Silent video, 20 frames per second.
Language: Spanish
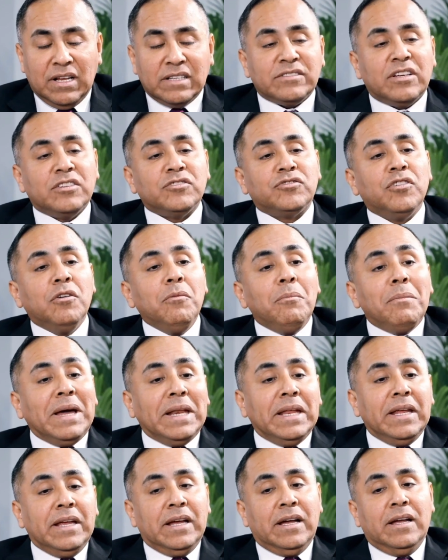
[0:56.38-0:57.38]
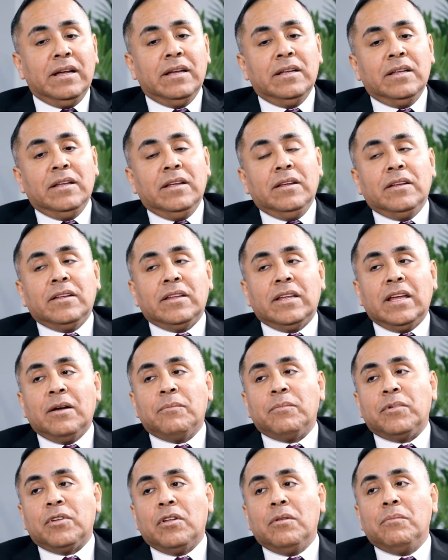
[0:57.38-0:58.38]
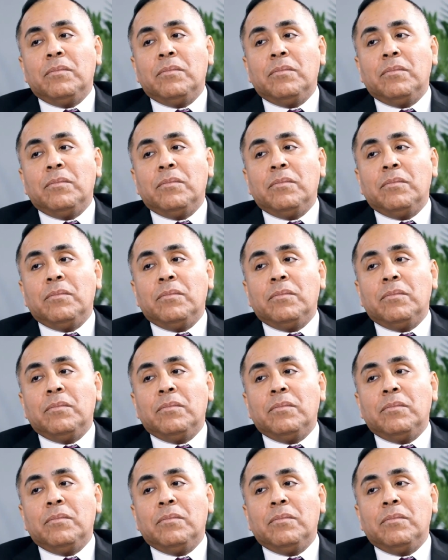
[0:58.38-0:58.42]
La sanción varía pero